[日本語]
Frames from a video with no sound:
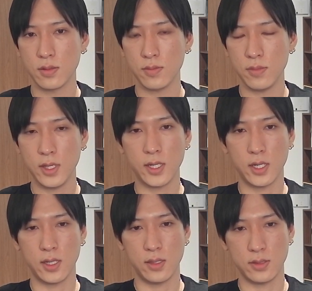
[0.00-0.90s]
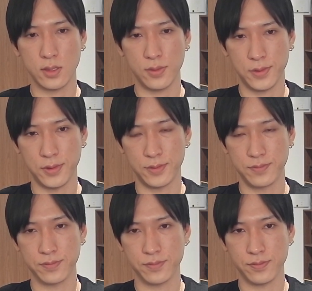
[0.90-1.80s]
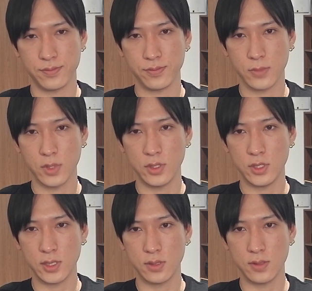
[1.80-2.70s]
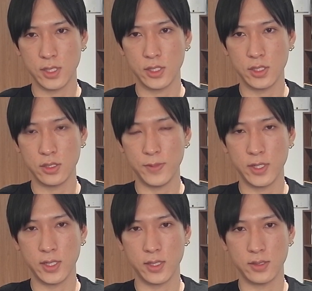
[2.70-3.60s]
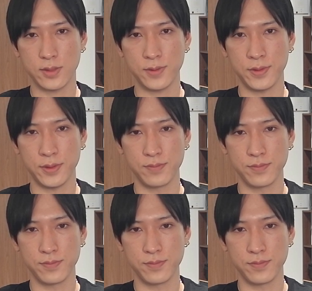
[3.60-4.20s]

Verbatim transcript: 銘柄なんですけど、1月の高値期日銘柄なんですけど、